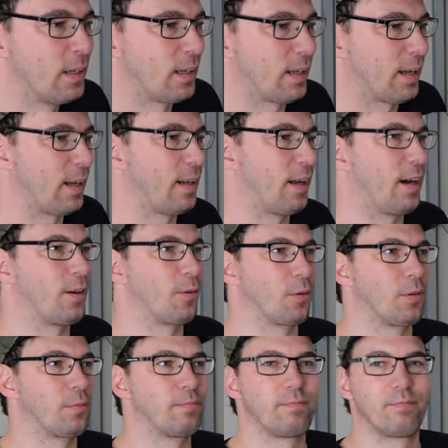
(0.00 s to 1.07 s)
Keine Ahnung.
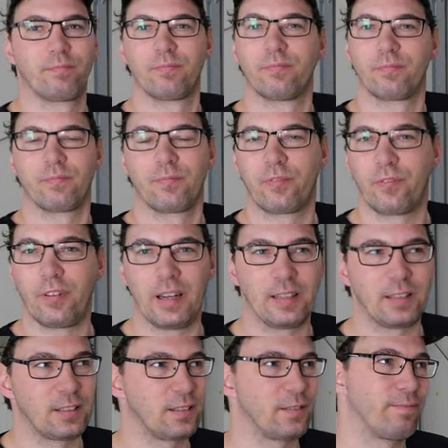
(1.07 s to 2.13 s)

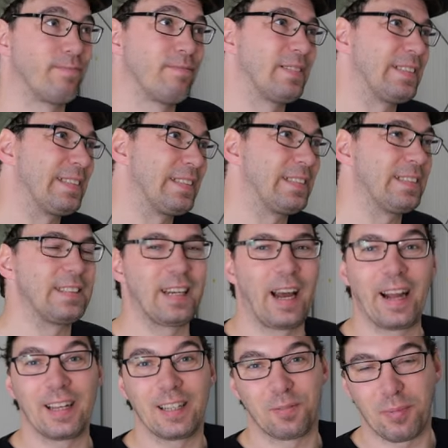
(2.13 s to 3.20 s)
Vielleicht, äh, nee,
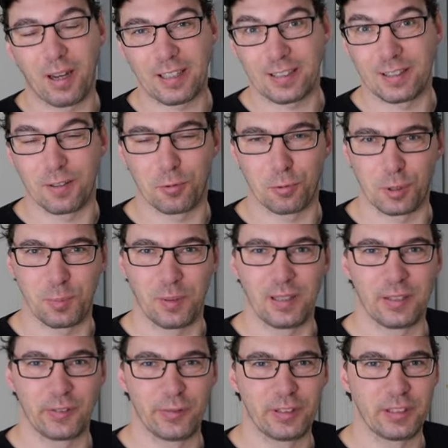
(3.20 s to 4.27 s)
eigentlich mag ich die USB,
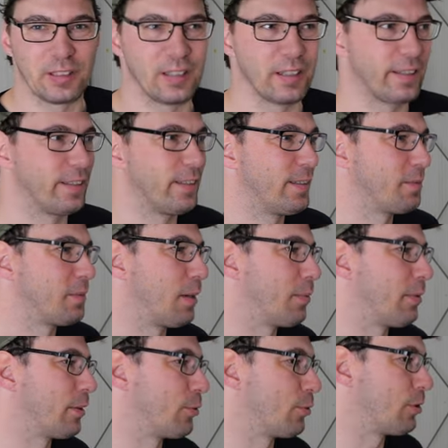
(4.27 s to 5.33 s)
das wisst ihr ja, ne?
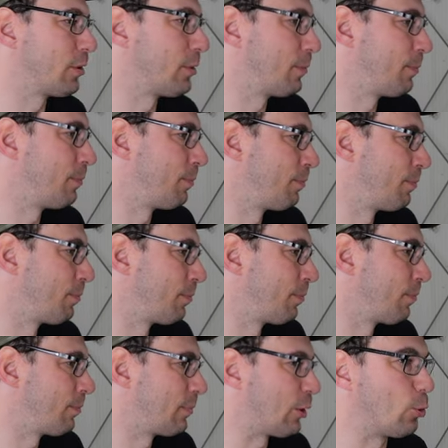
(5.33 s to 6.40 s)
aber gut.
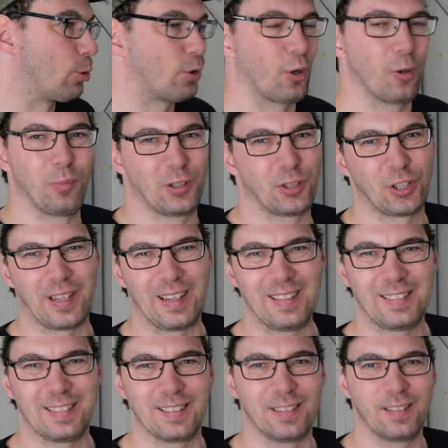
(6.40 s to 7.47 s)
Gut, könnte man
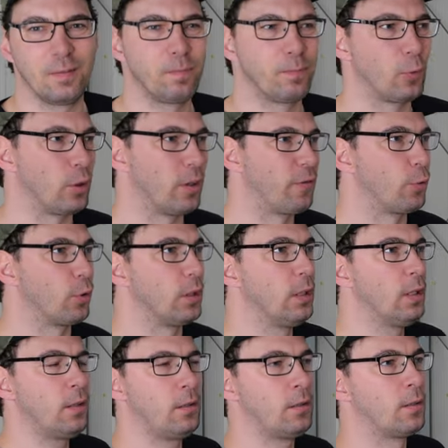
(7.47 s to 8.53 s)
streichen ne? oder
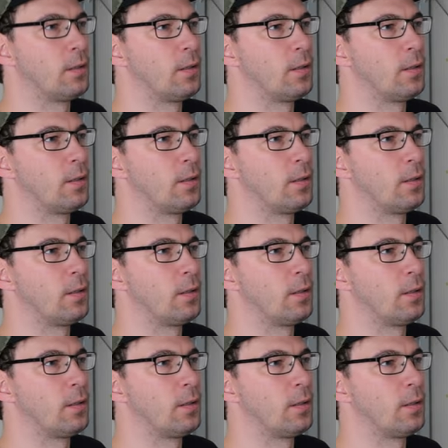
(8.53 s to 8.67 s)
folieren.